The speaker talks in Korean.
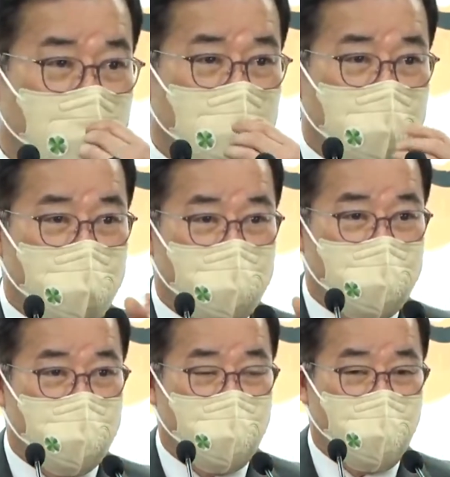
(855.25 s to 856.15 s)

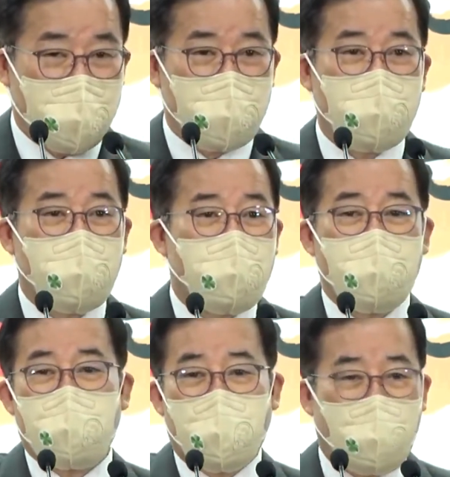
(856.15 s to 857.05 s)
그 완전히
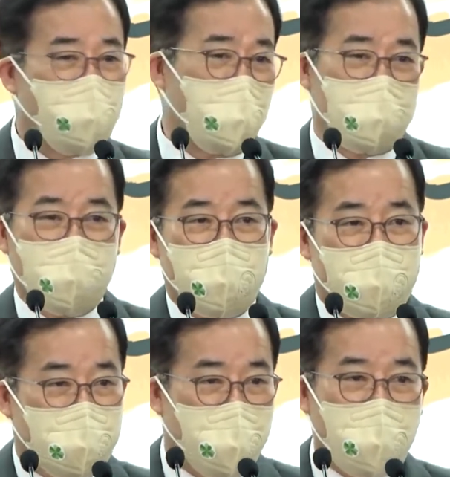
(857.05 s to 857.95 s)
인링크, 아웃링크
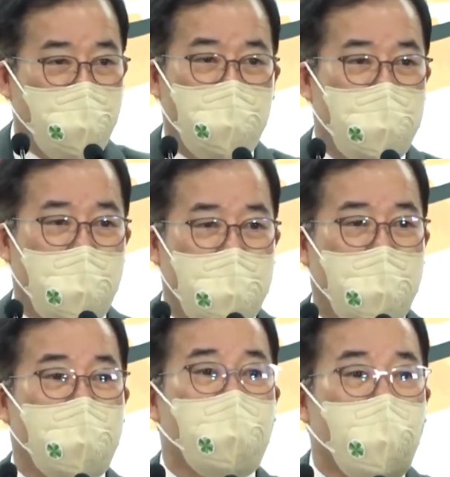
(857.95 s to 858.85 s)
뭐 별도로 하는 게
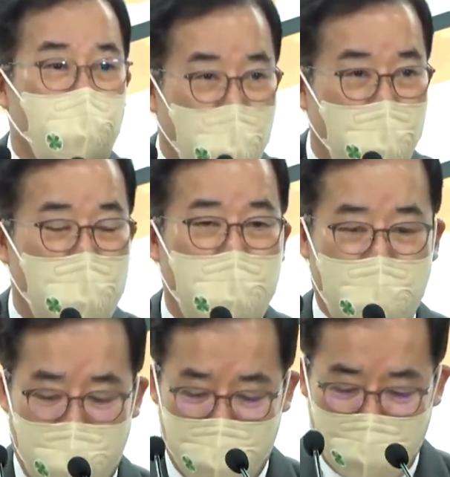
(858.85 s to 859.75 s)
아니라 혼용하고 있다.
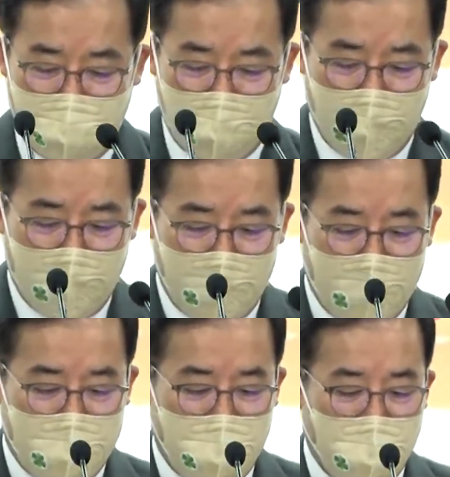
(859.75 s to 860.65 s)

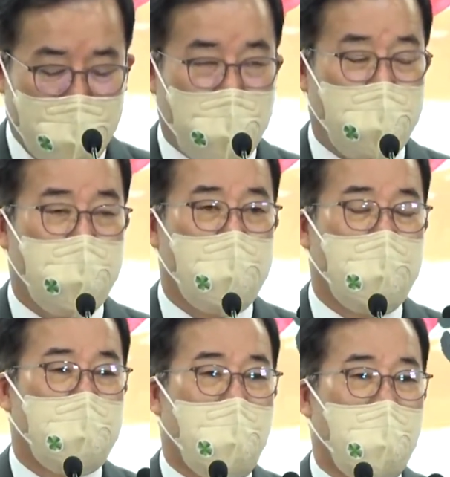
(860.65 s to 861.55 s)
그 다음에
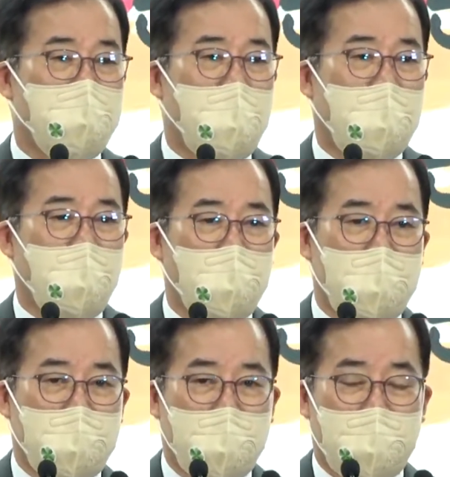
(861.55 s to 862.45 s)
다음
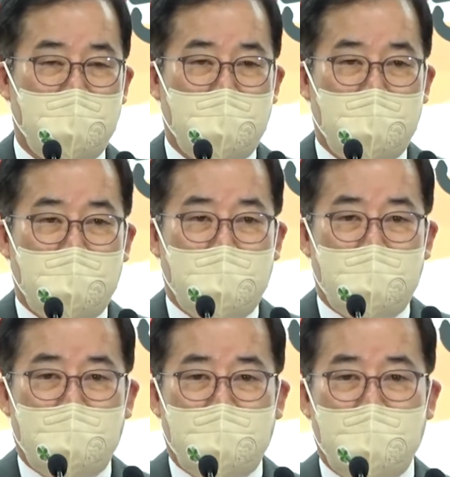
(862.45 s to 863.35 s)
카카오는
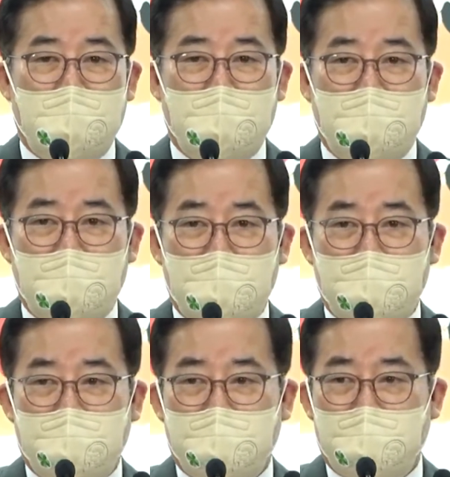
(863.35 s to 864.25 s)
그
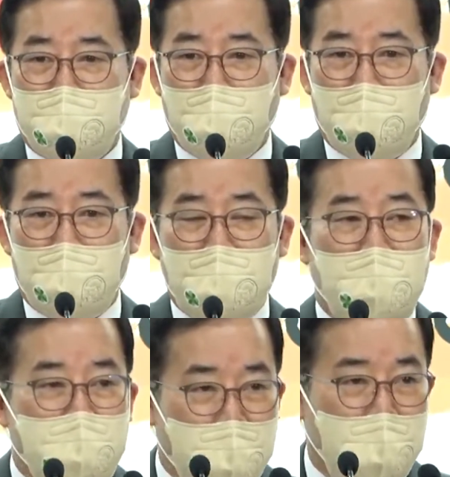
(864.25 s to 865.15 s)

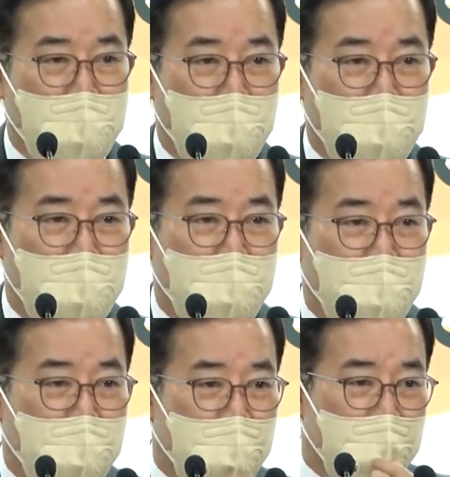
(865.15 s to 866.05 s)
CP
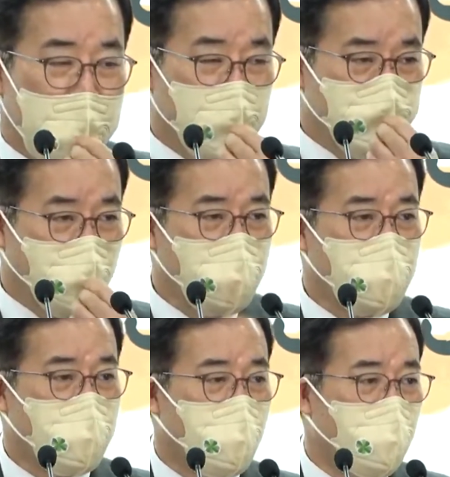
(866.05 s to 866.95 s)

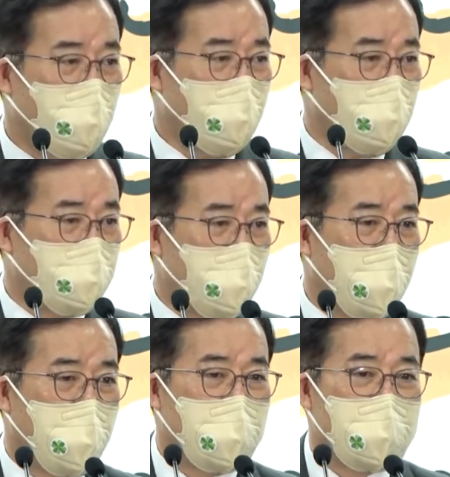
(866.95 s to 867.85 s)
컨텐츠 제휴가 한 100,
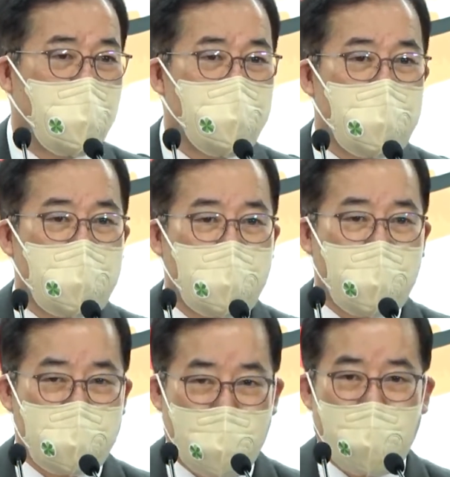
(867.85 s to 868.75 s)
한 30개
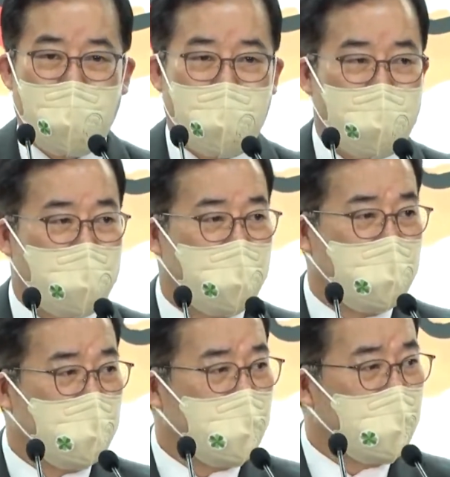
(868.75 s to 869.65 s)
사
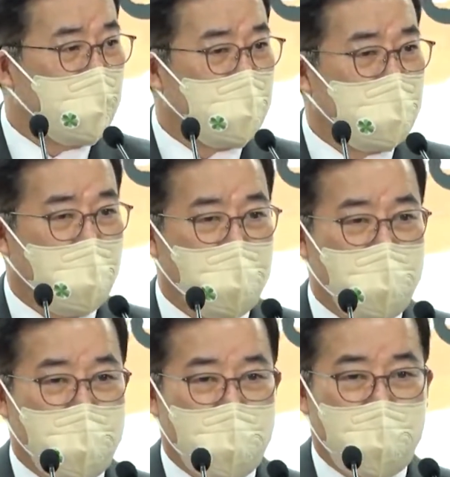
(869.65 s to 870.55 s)
그
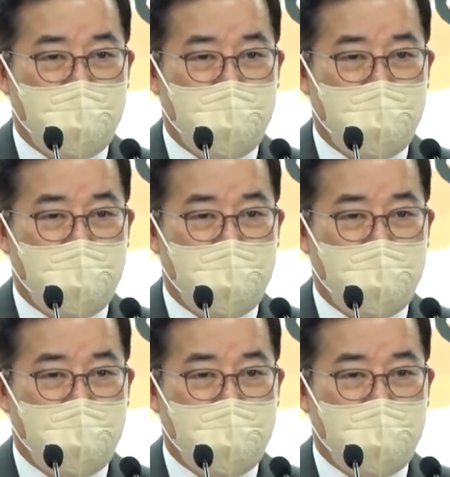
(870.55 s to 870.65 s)
다음에